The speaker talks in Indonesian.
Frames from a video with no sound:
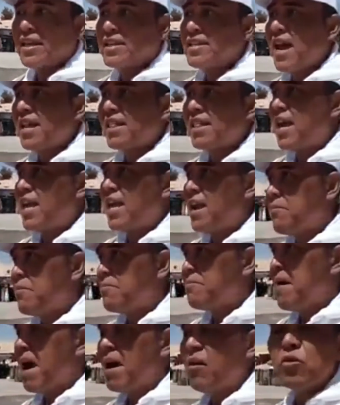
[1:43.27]
Ternyata
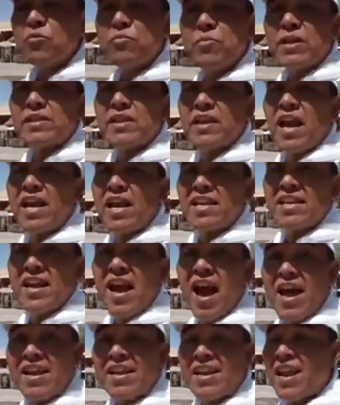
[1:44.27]
yang membangun Petra
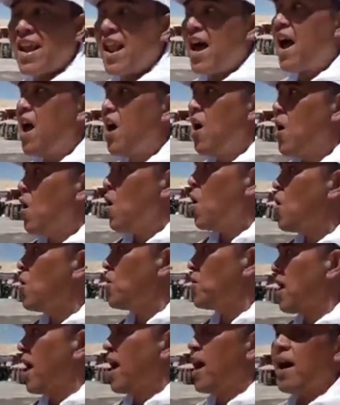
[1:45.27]
ini adalah
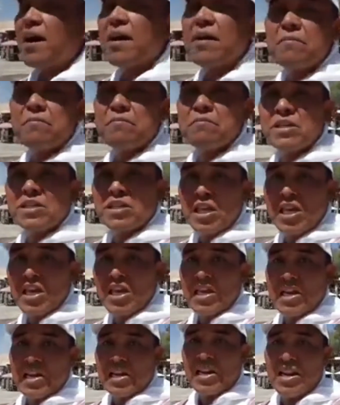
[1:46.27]
orang
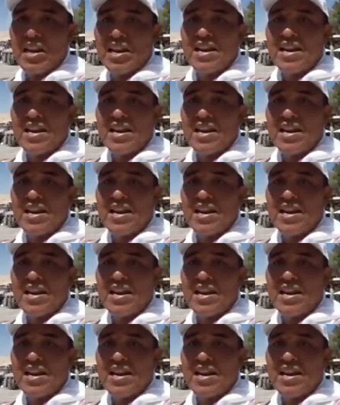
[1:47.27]
Mesir.